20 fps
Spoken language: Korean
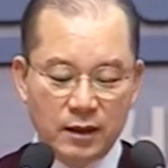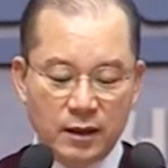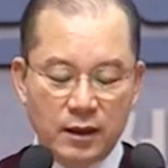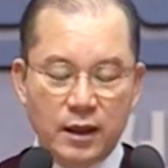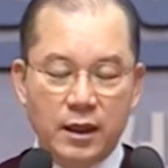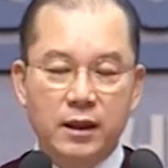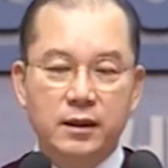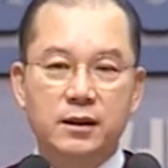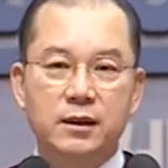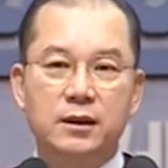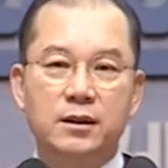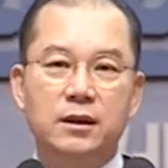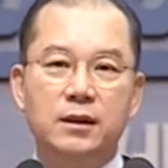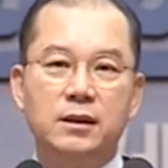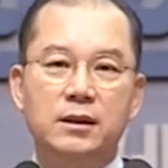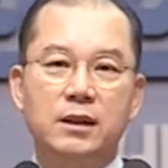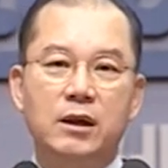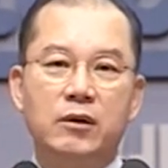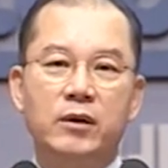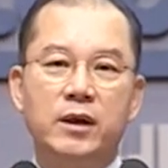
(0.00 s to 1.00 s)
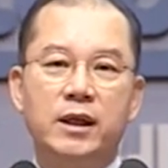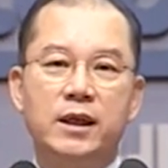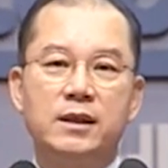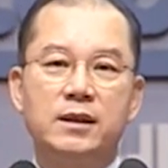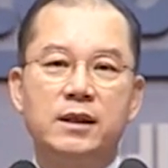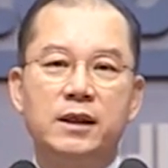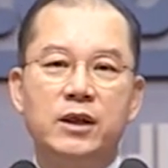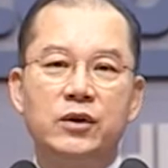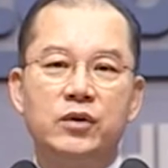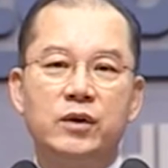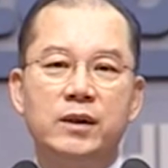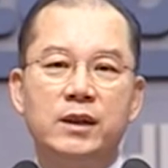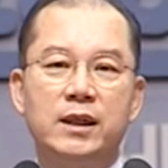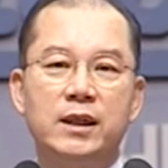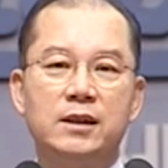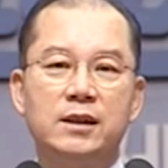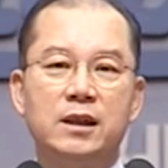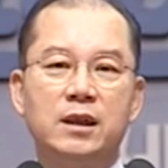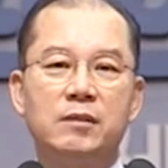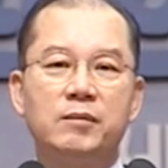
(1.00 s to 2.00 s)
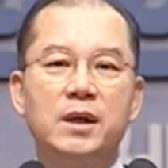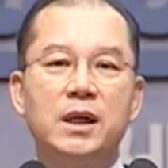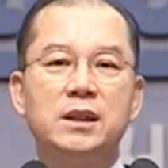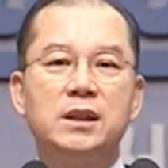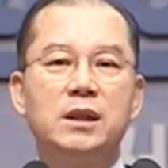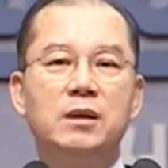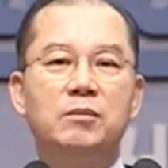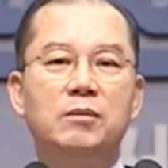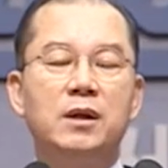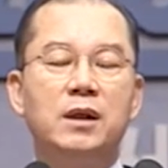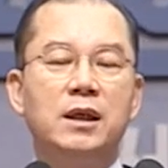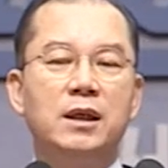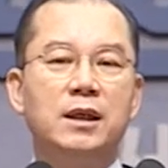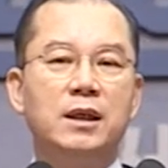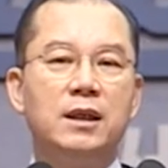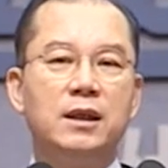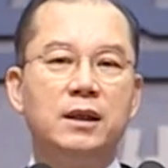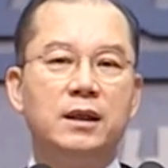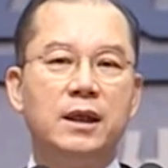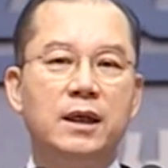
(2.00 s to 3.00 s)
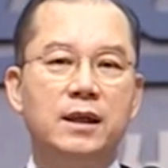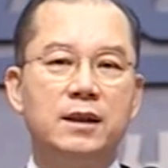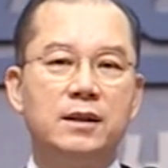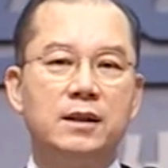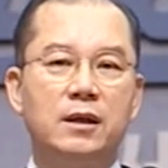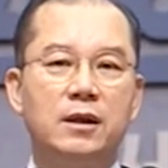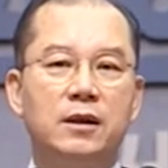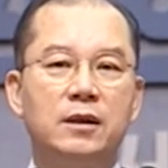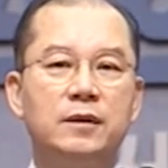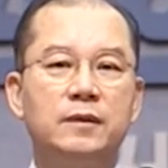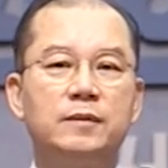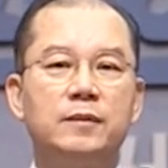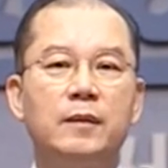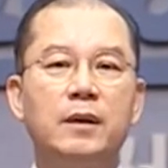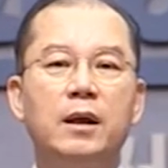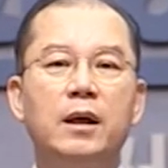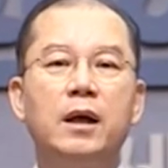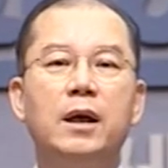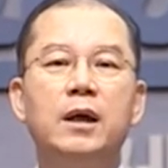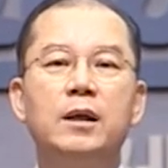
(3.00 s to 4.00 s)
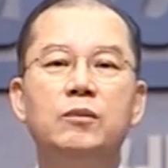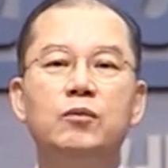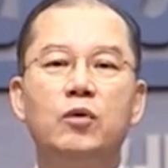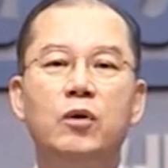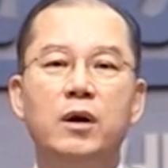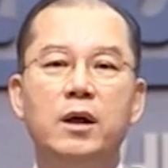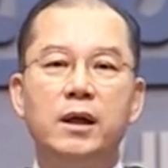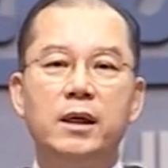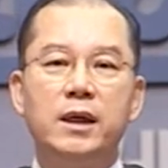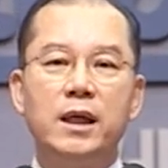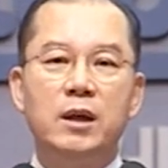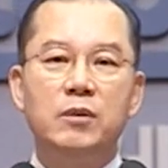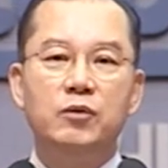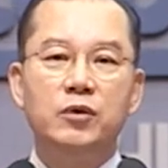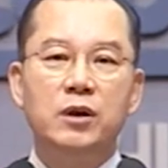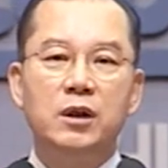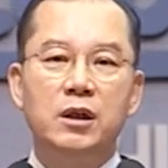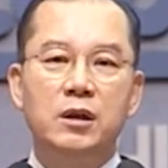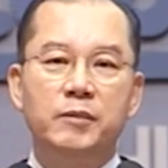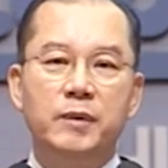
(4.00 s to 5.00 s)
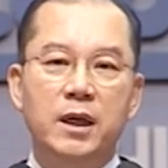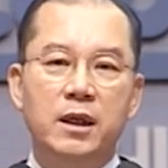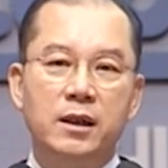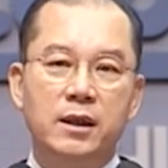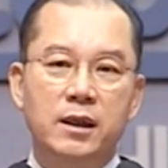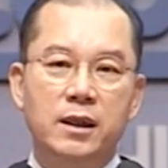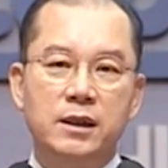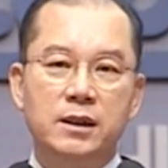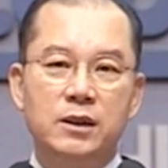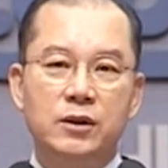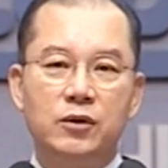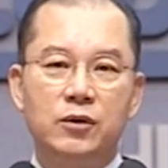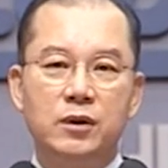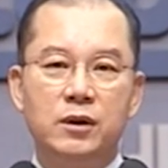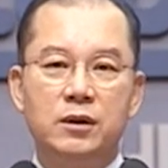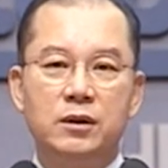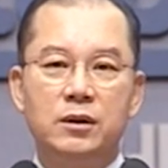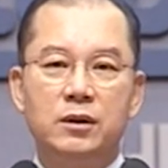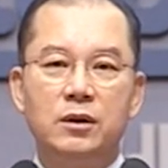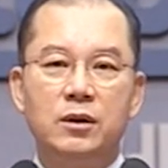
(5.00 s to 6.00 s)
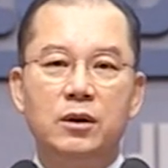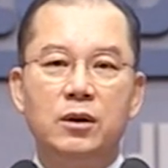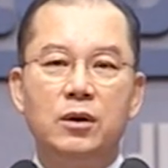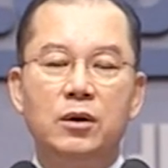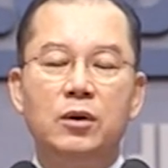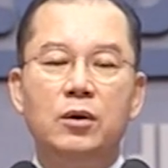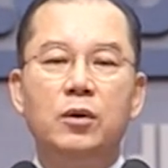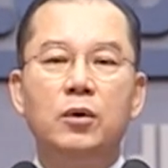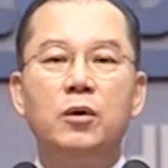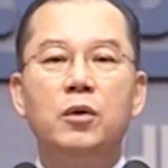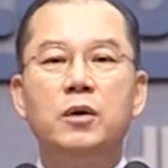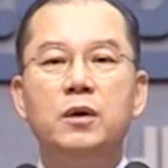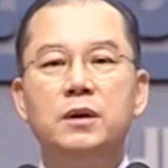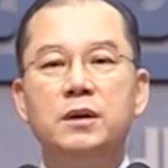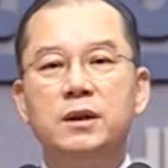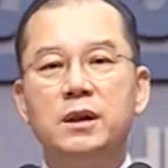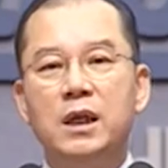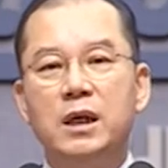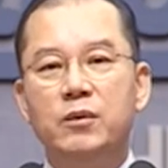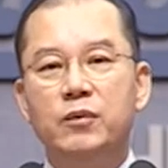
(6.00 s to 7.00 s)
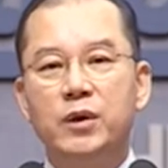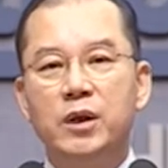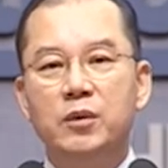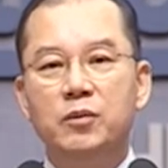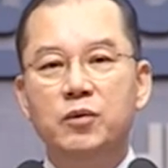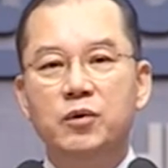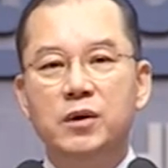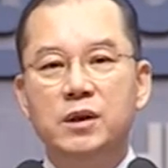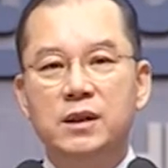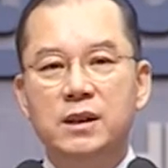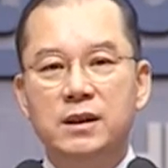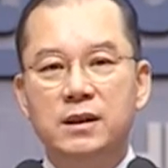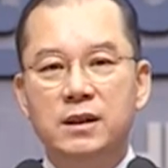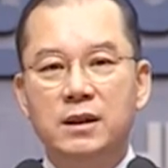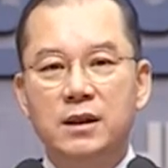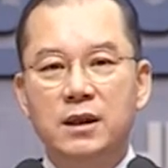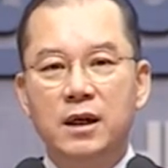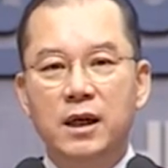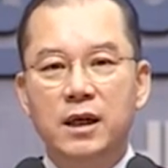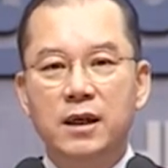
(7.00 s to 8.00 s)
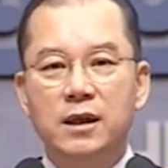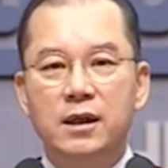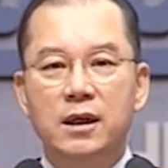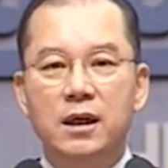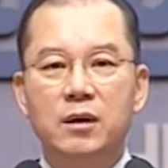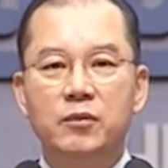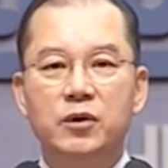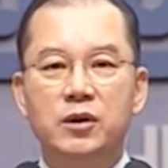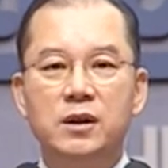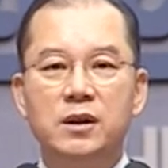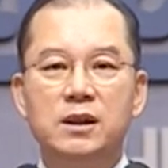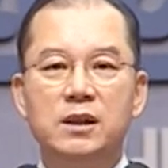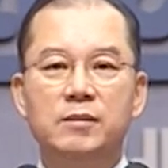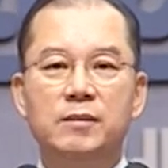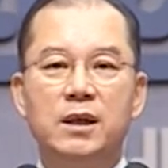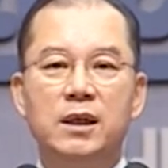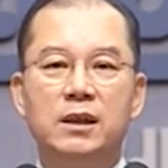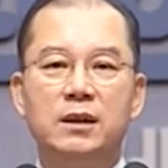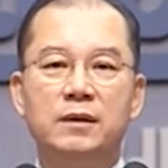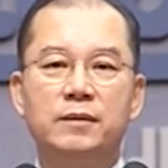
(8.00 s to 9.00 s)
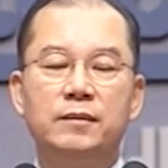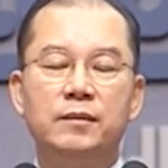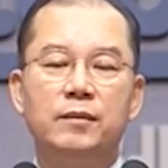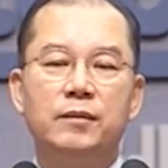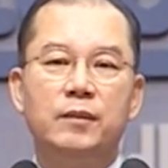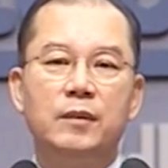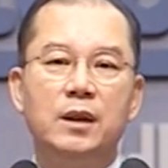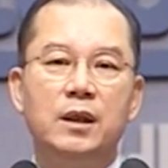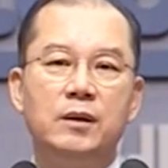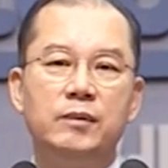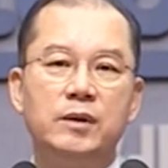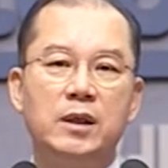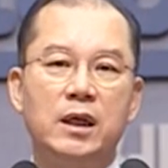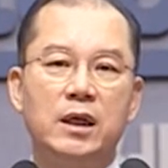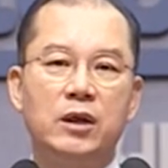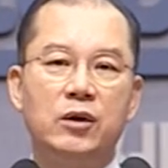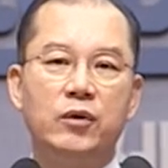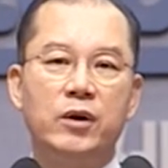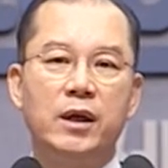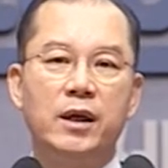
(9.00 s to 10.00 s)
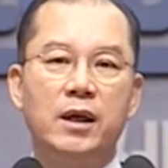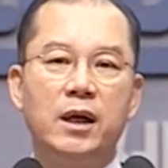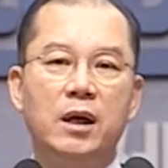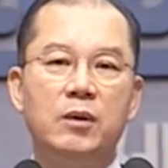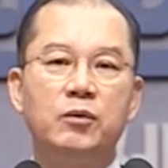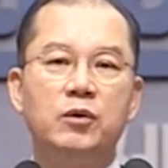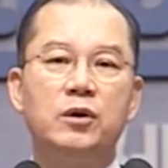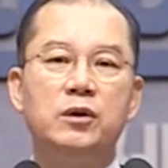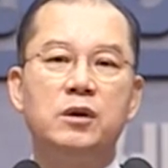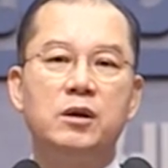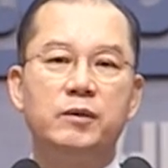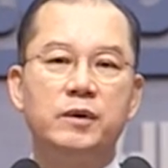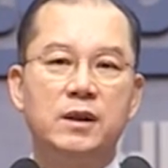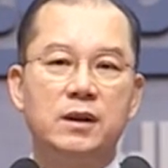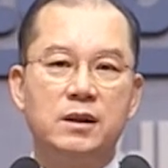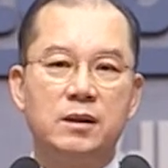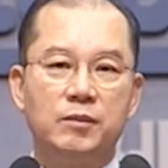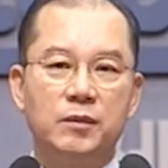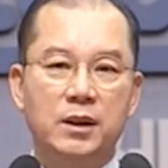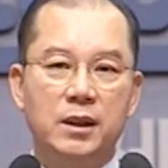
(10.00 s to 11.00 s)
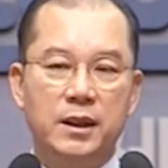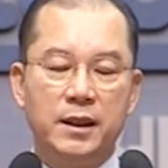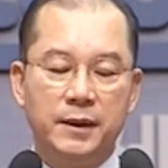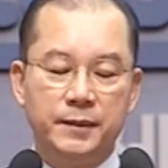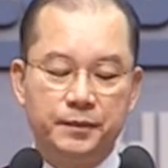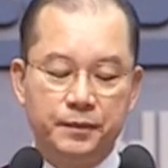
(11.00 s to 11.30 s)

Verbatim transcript: 하여튼 그런 상황에서 예수님께서는 마침 멀리 길가에서 한 무화과 나무를 발견하시고는 혹 그 나무에 무엇이 있을까 하여 가보셨지만 잎사귀 외에 아무것도 없었습니다.